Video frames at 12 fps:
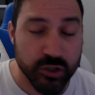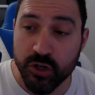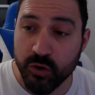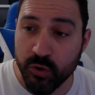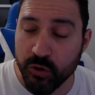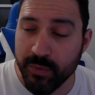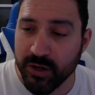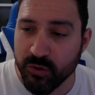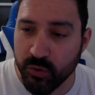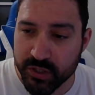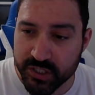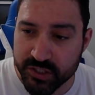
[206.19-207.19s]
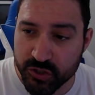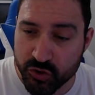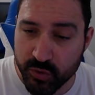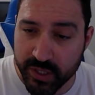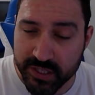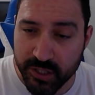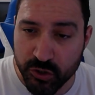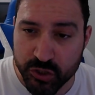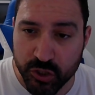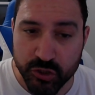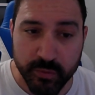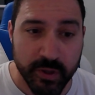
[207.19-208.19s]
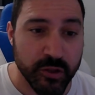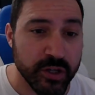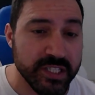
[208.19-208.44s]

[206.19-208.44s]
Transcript: si no recuerdo mal, 342 kilos y medio.